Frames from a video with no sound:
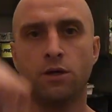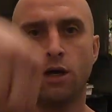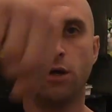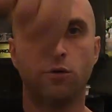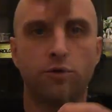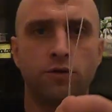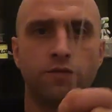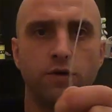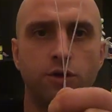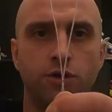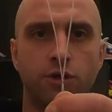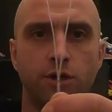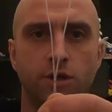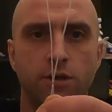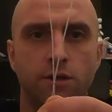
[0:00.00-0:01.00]
Ale
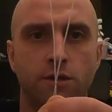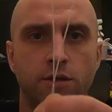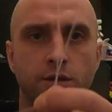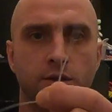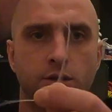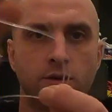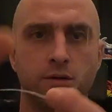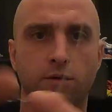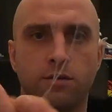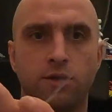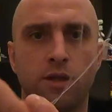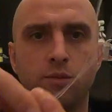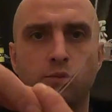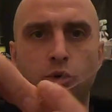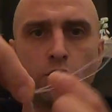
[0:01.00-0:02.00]
oczywiście
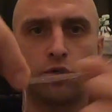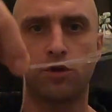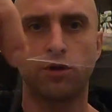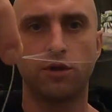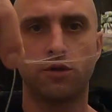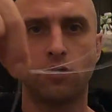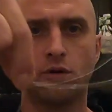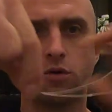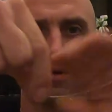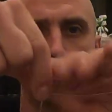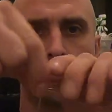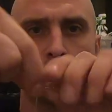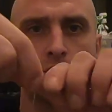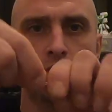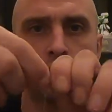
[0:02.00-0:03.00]
ten boczny
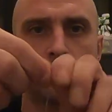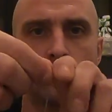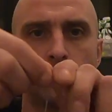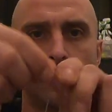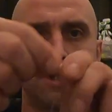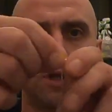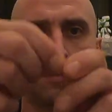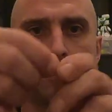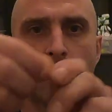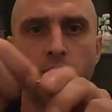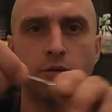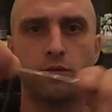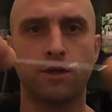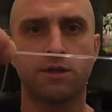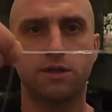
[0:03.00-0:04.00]
trok możecie sobie nad
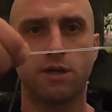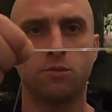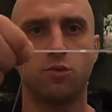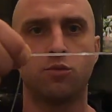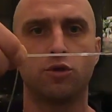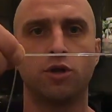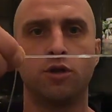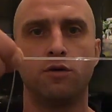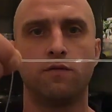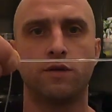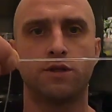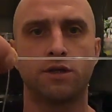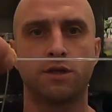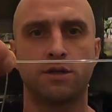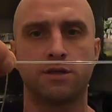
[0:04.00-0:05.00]
parą tak samo
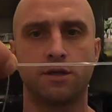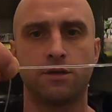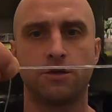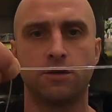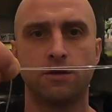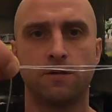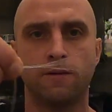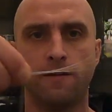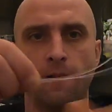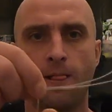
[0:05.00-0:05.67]
modelować jak chcecie.